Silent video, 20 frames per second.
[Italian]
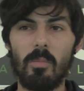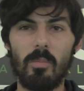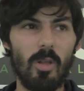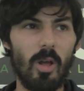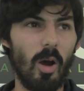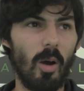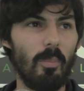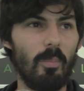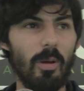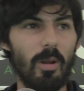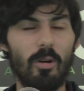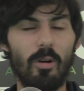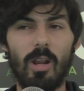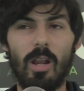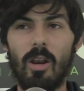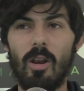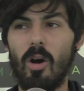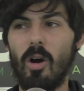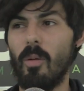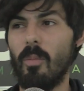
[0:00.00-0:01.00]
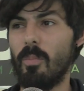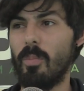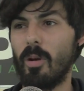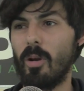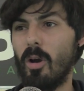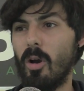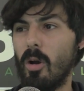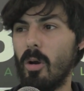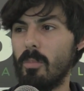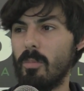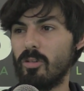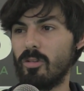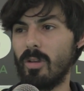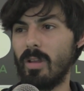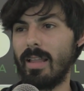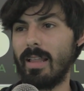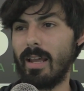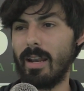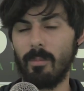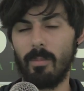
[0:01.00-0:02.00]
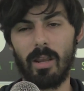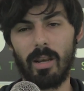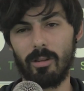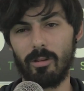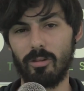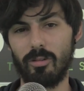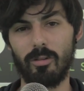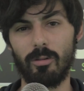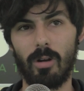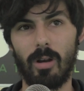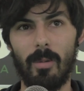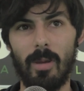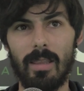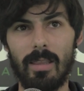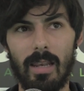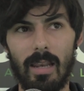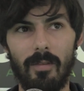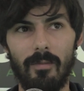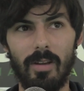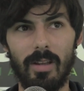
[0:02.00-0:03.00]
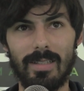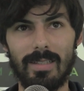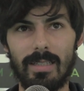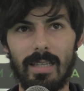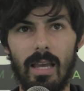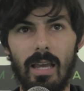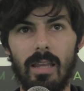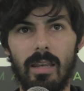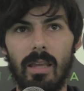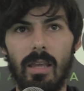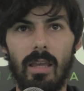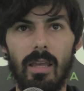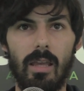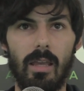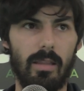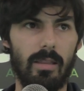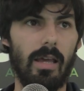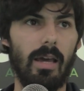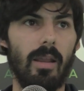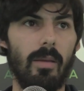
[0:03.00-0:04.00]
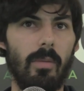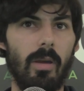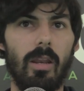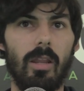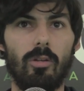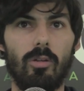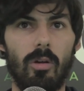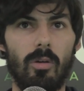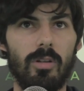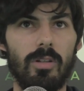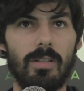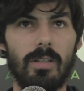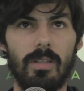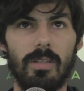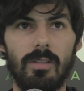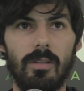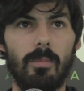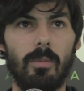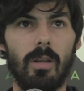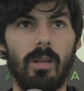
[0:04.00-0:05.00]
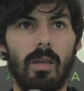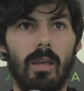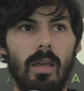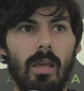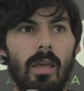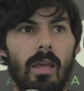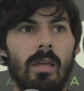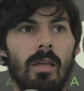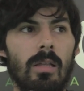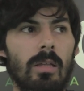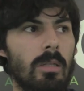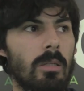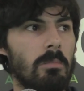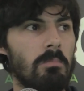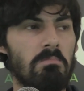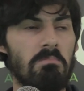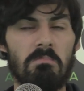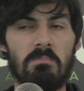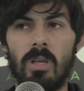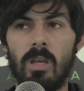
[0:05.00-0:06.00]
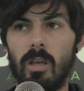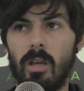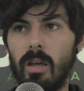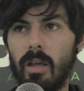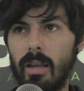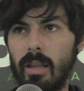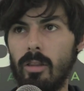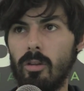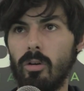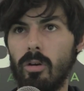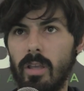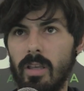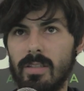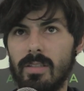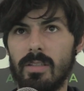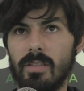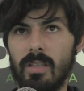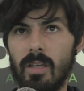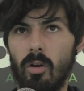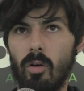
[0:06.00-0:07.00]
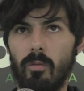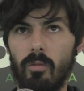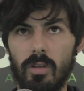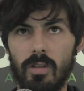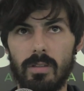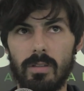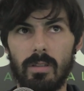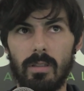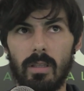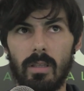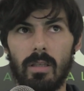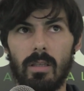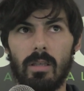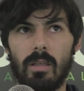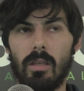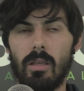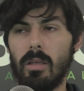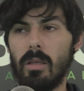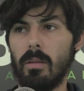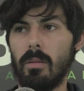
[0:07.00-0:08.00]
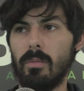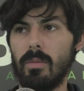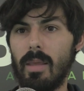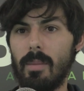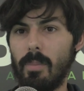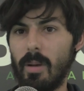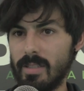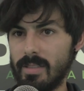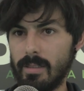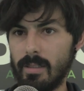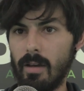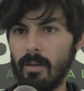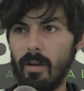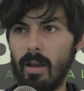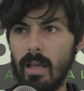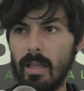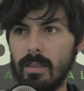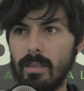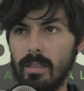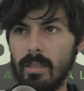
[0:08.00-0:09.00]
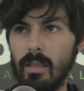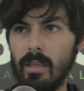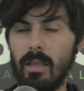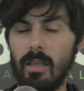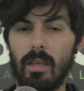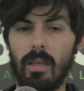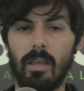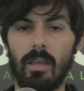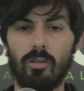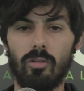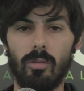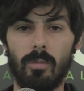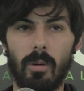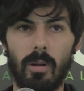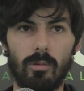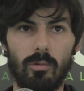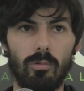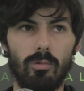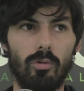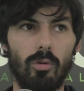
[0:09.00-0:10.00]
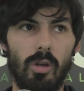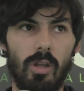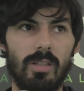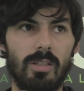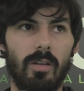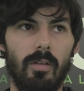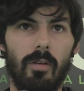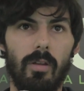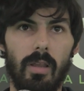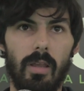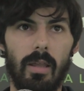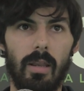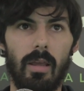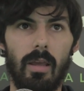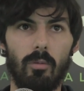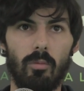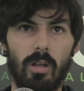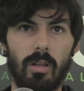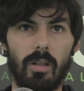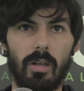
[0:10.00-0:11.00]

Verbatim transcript: No, per ora no, però bisogna dare merito sicuramente alle avversarie e dare merito a noi stesse perché credo che si siano visti dei passi in avanti e soprattutto inizia a vedere una